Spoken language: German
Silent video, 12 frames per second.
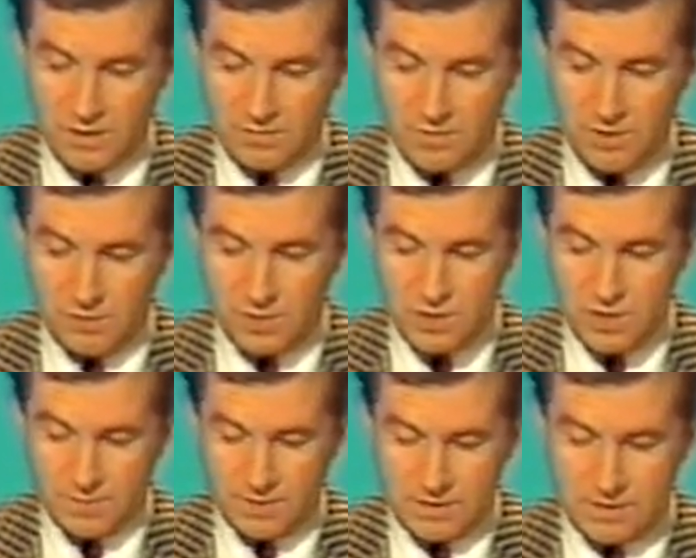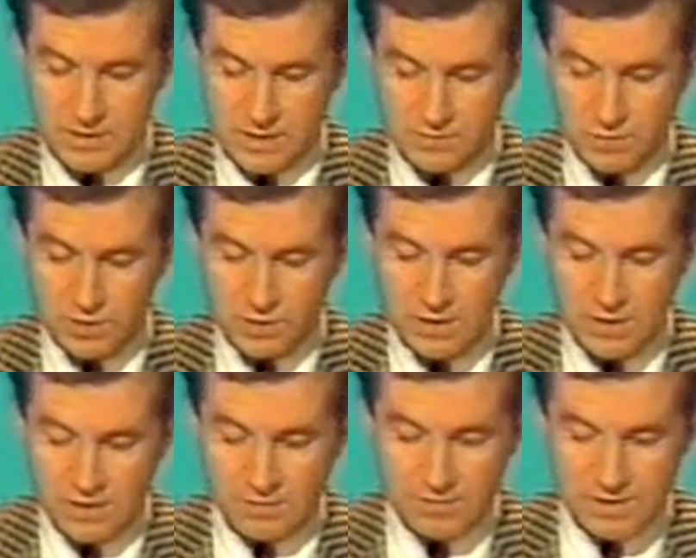Wie in Moskau mitgeteilt wurde,
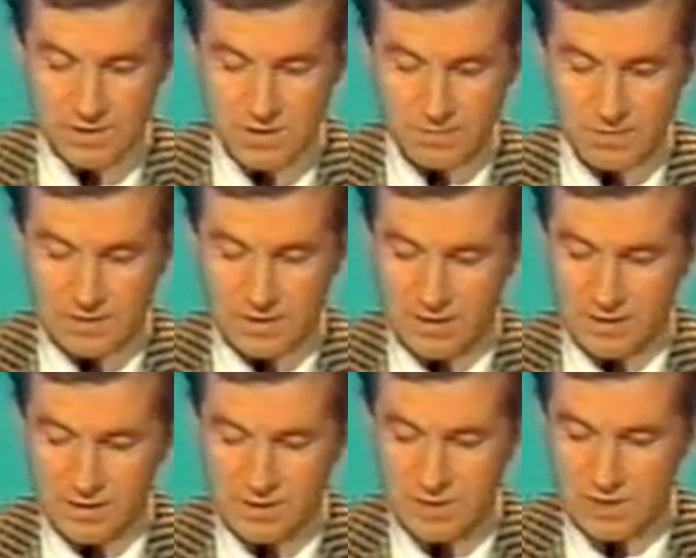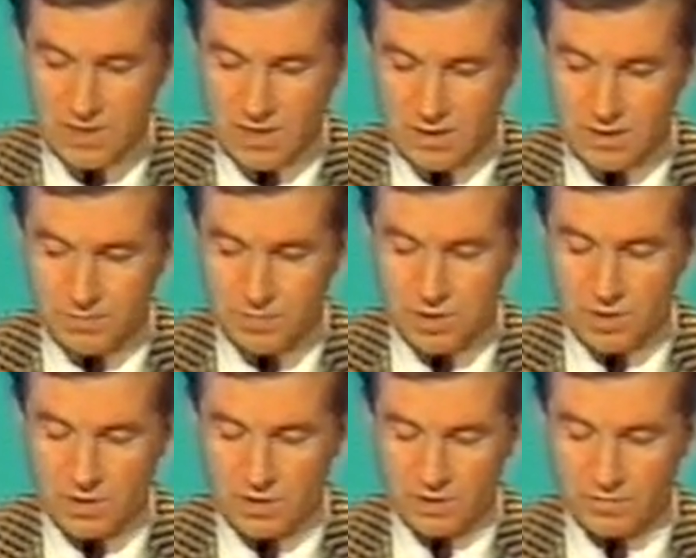wird das Gebiet allerdings eine
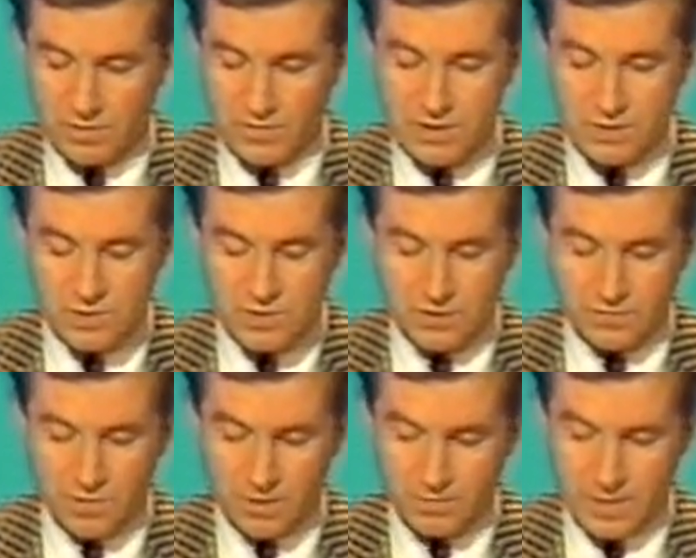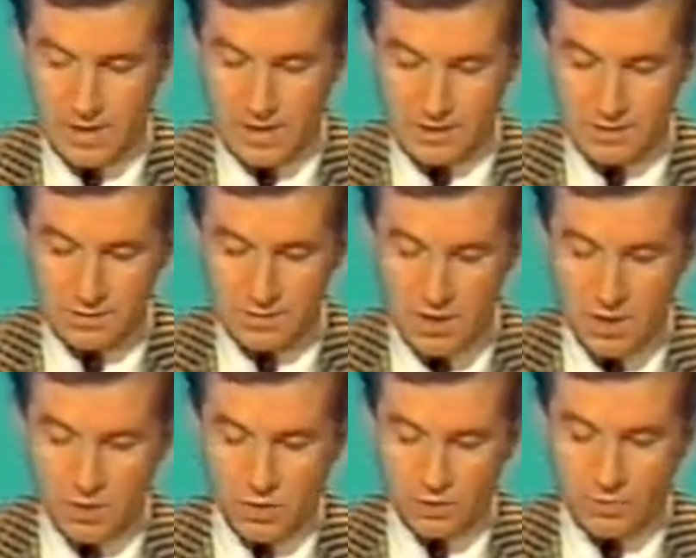besondere Verwaltungsreform erhalten,
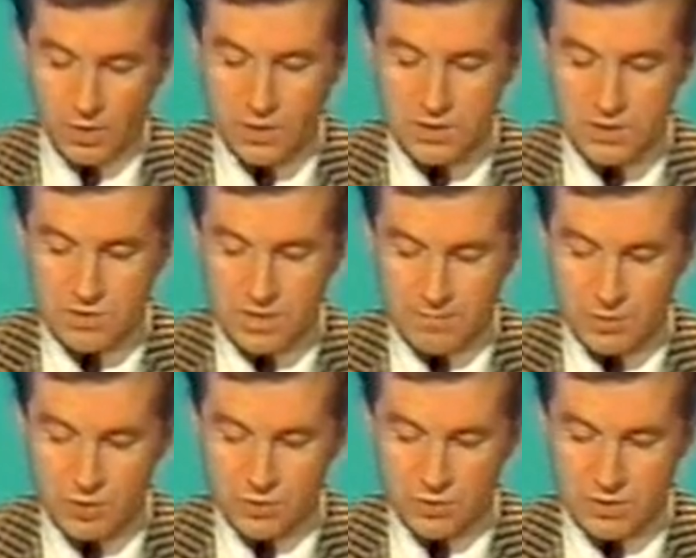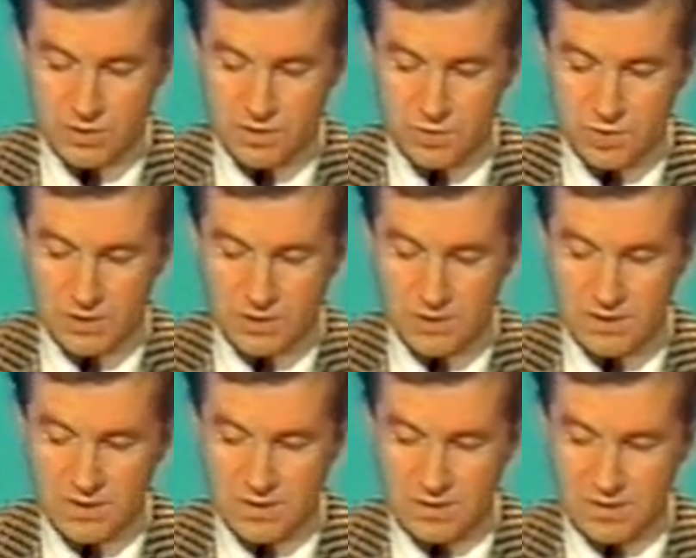um neue Zusammenstöße zwischen
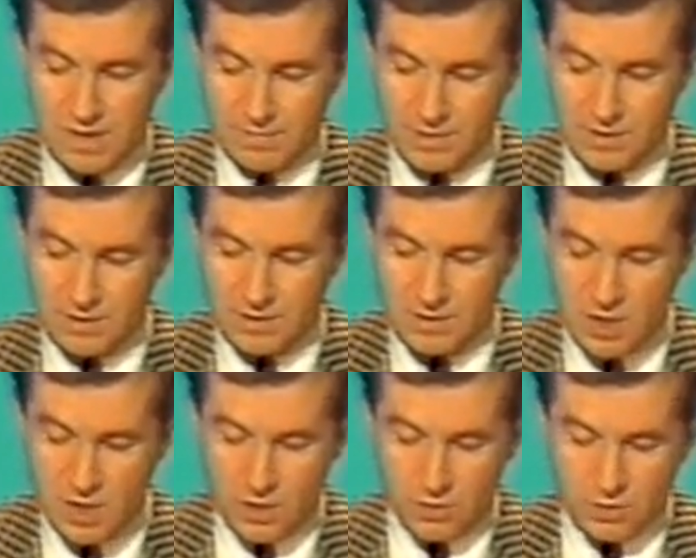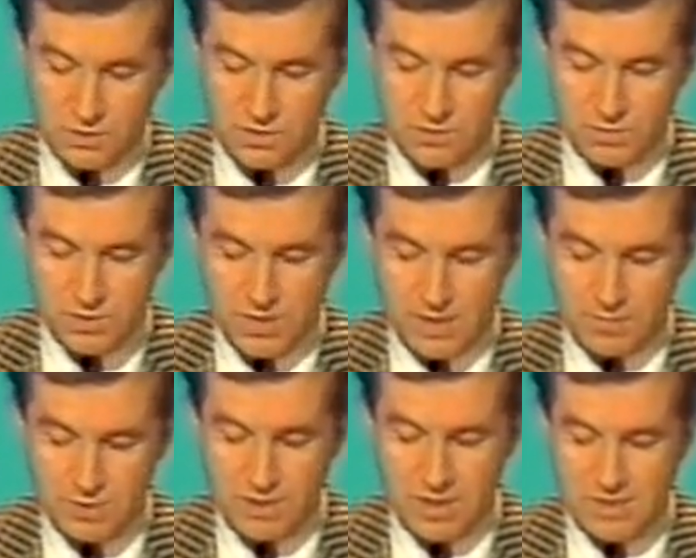christlichen Armeniern und
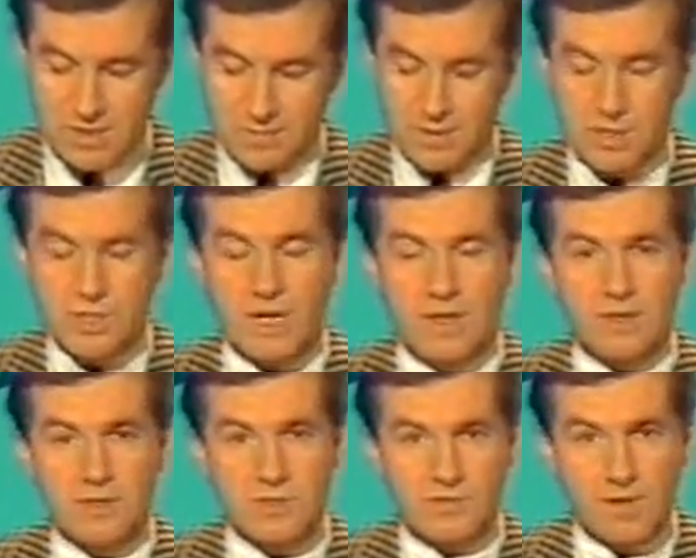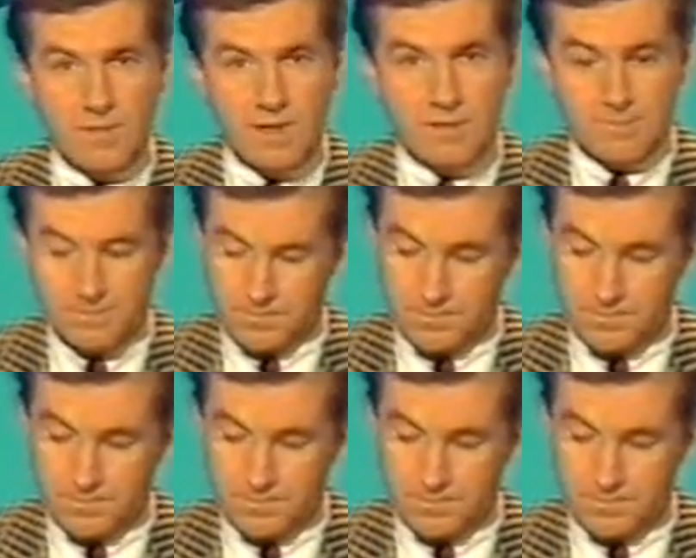moslemischen Aserbaidschanern zu vermeiden.